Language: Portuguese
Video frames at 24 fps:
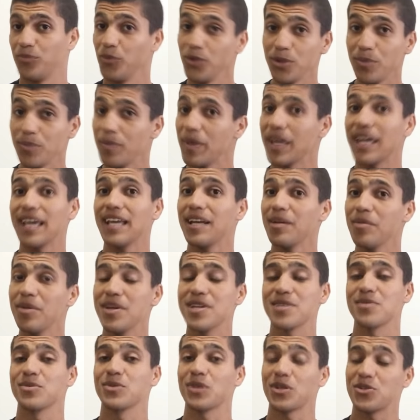muito pequena
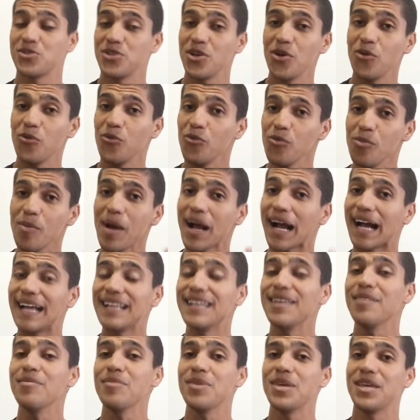mesmo, só tinha uma
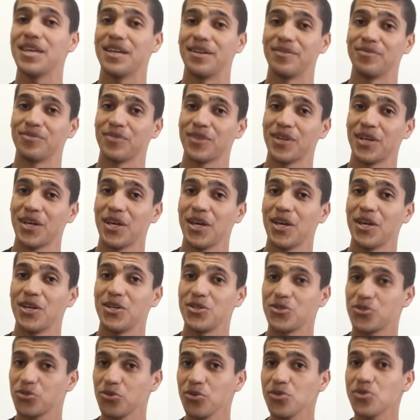academia.
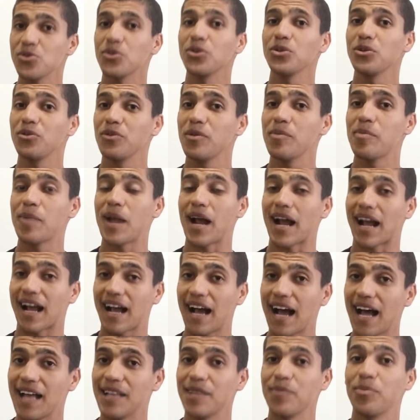E justo quando eu vim pra
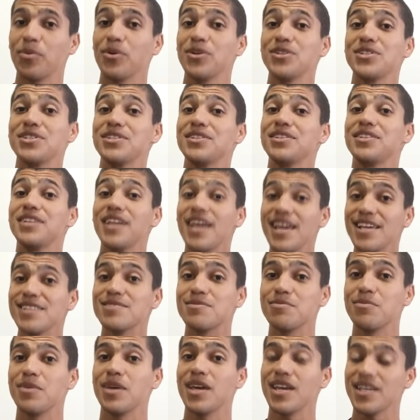cá, depois de
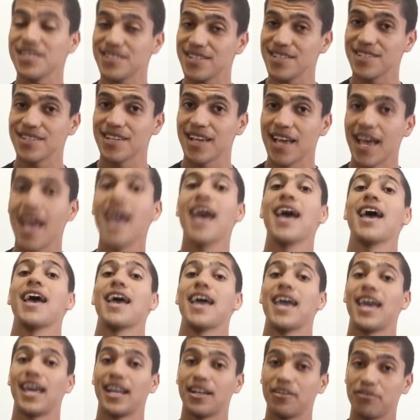três meses,
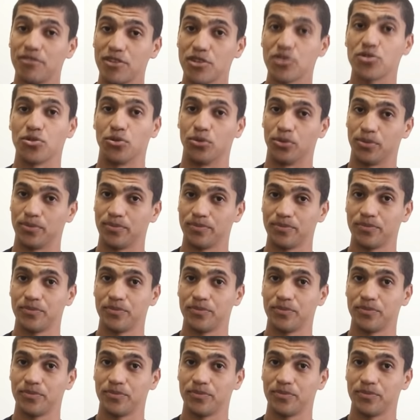ela fechou.